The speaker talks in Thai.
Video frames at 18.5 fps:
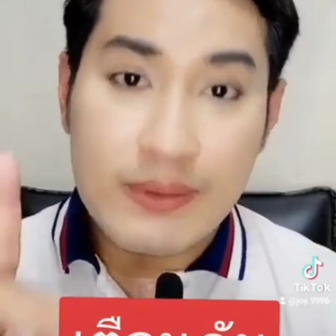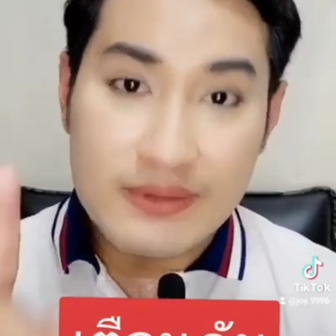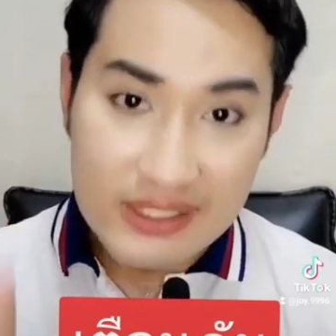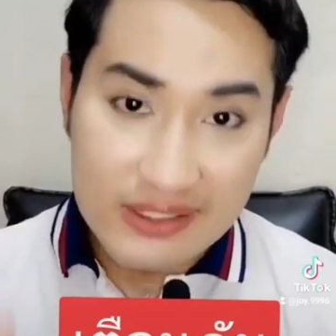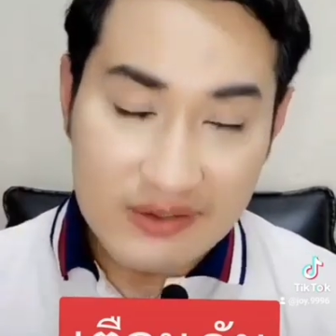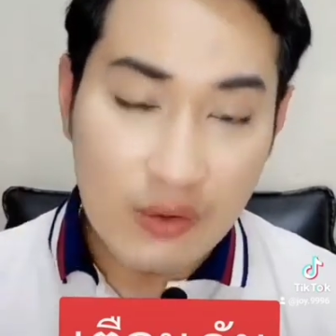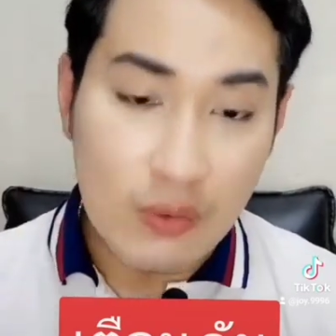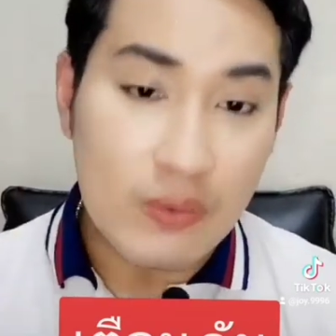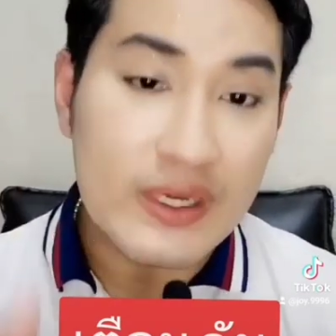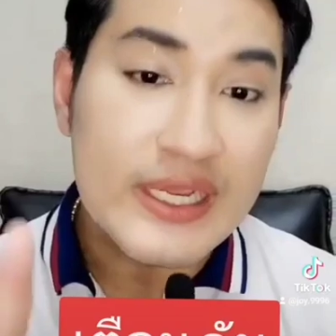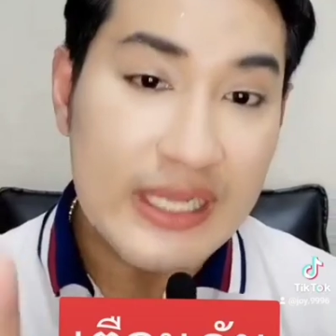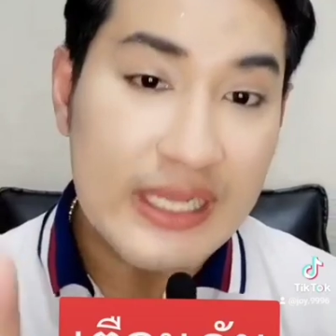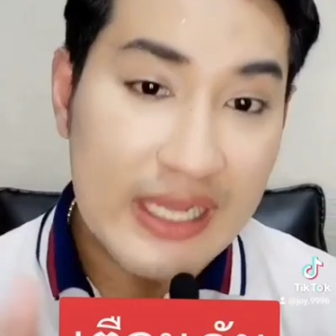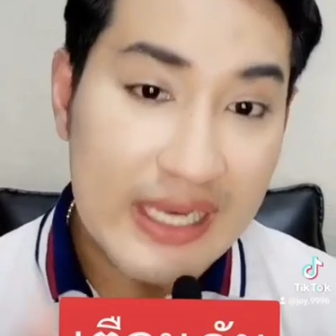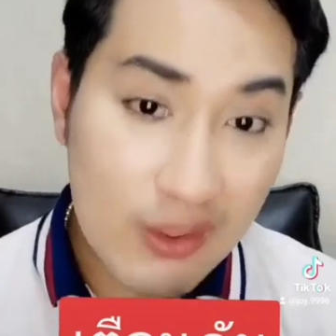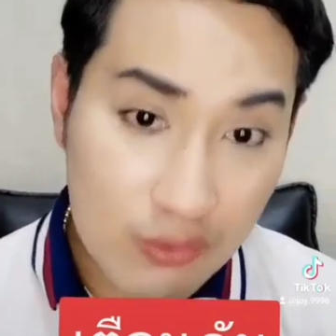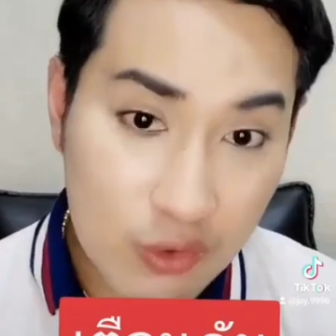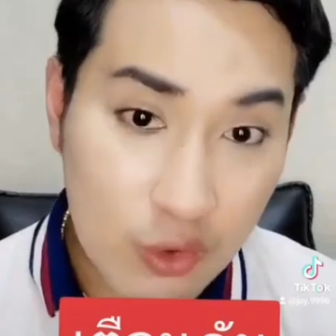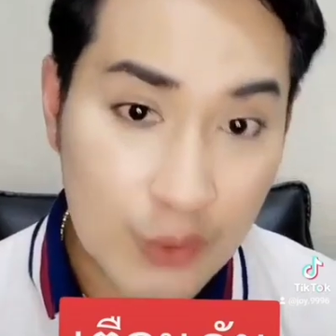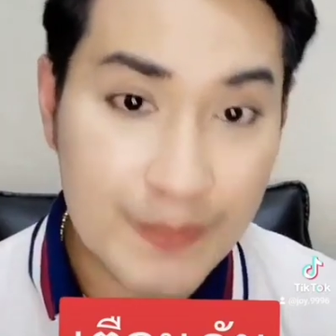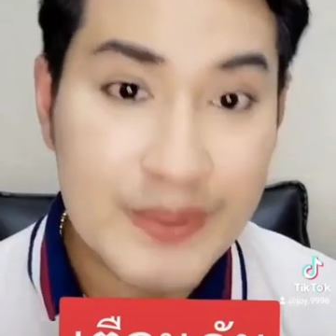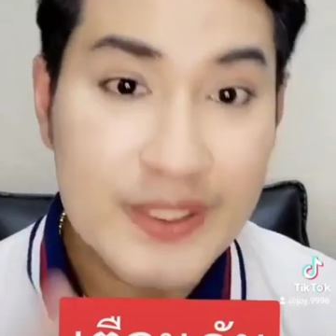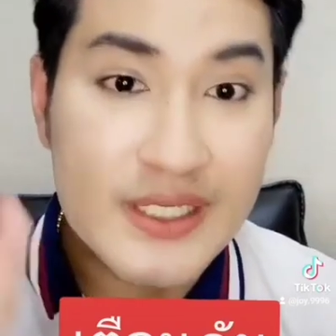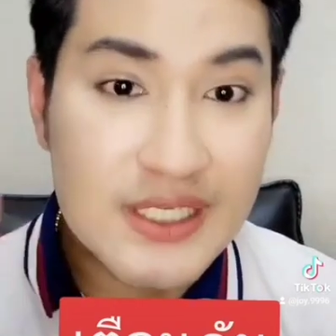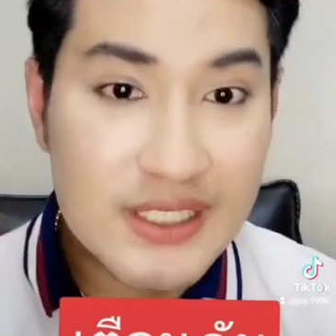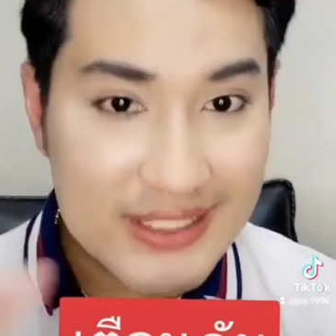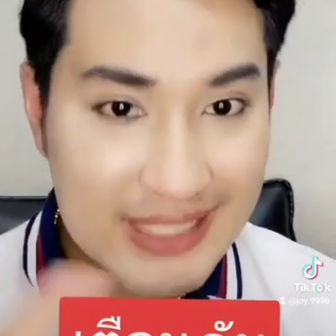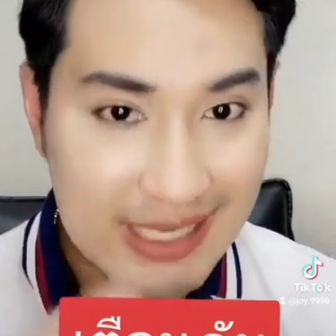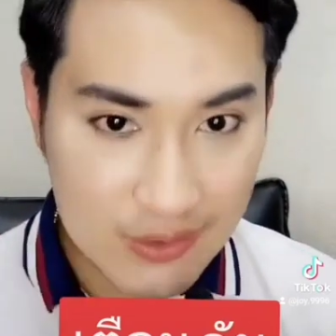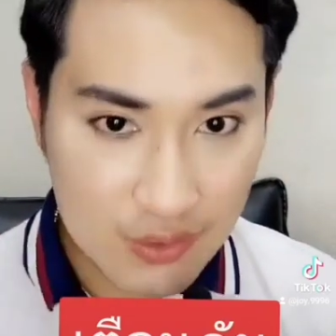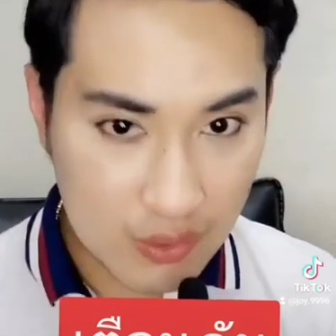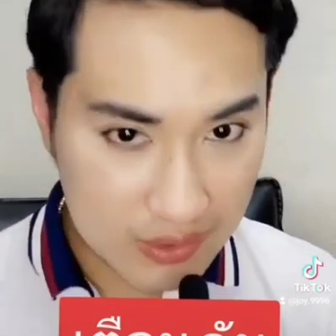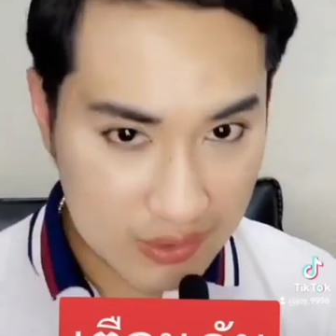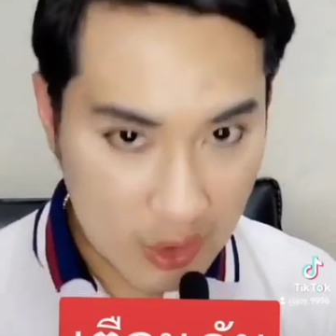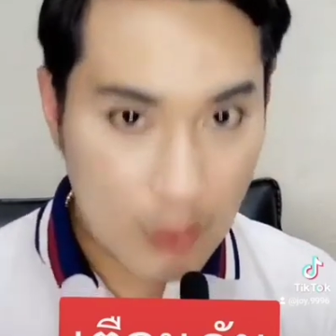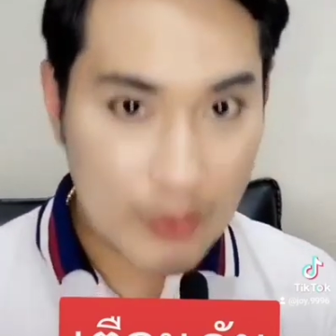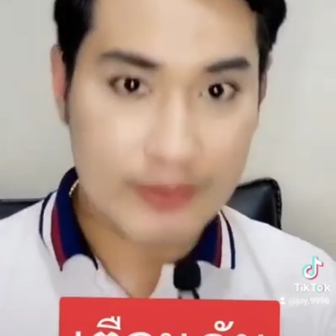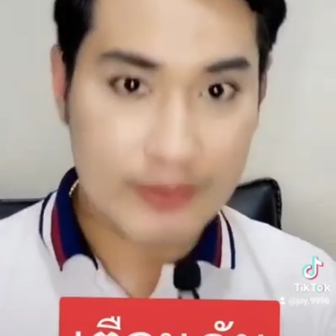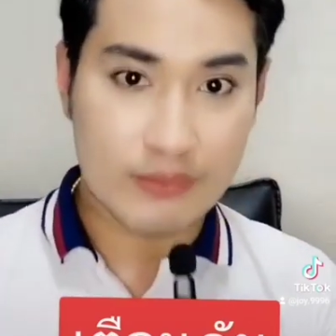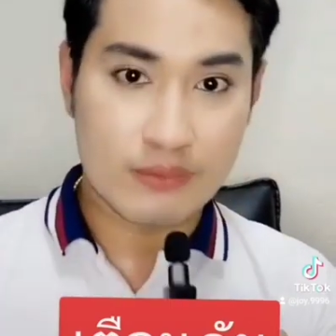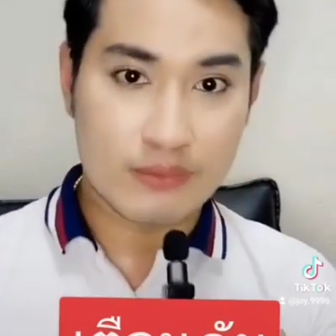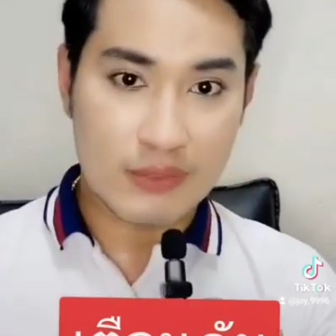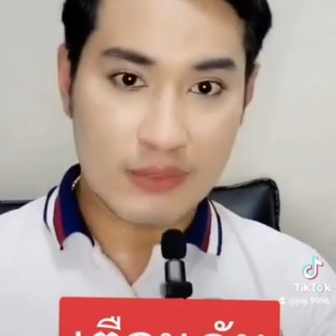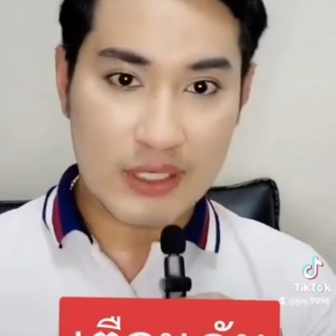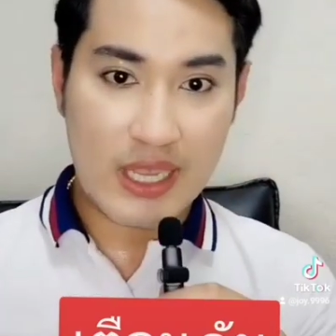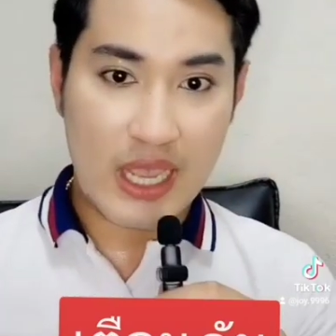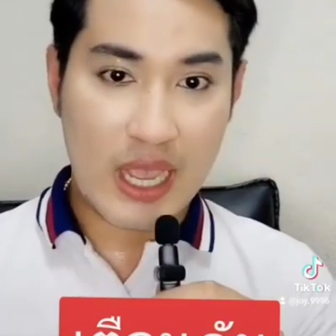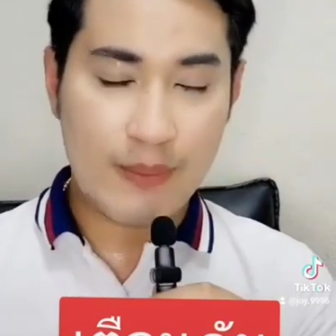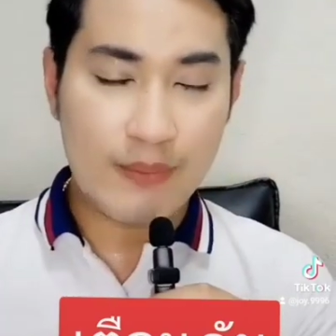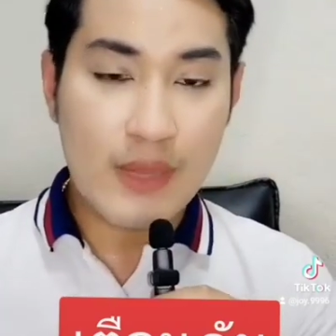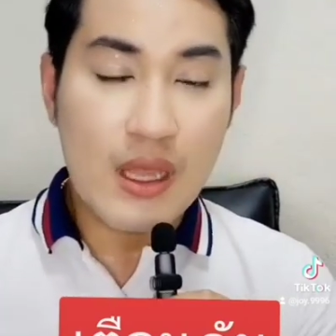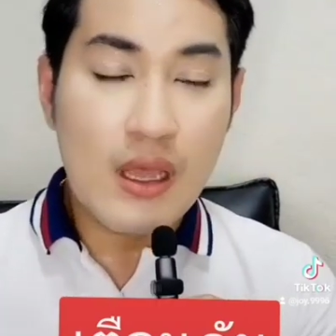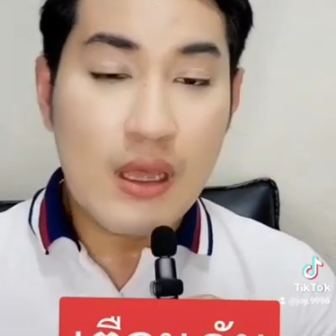จะส่งลิงก์ให้เรากดเพื่อยืนยันตัวตนนะครับ